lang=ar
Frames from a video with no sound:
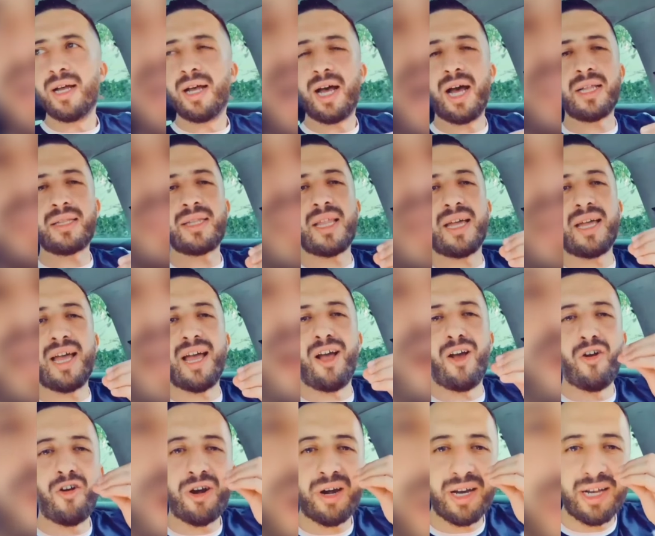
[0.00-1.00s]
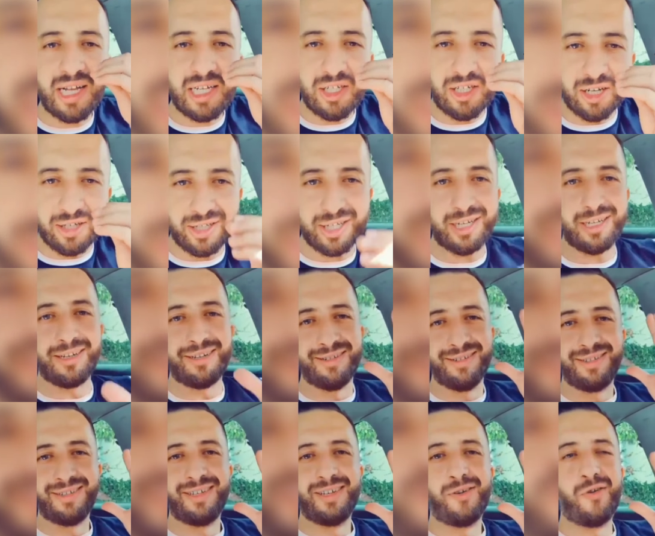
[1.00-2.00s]
الطياح حريه شخصيه
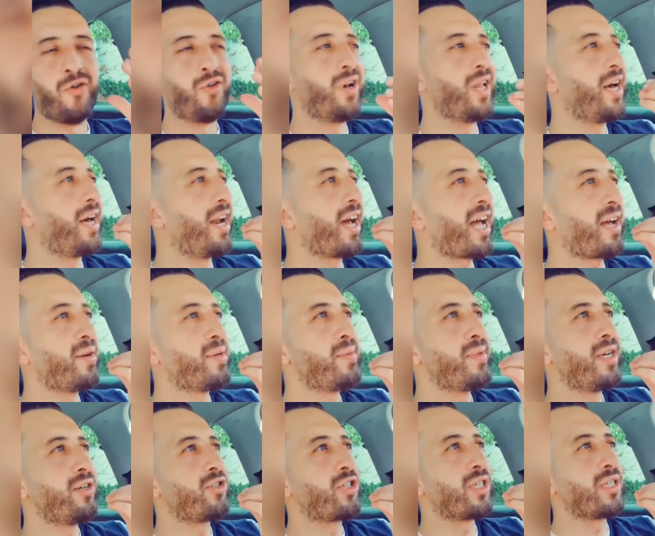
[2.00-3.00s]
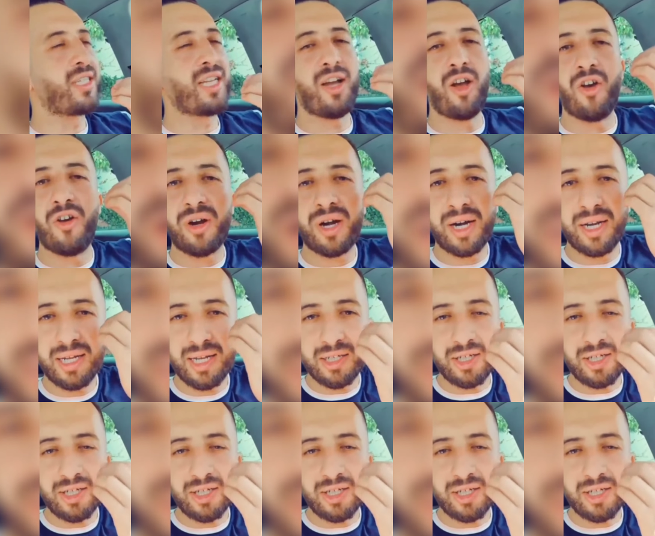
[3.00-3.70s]
ولا رقم 106 حريه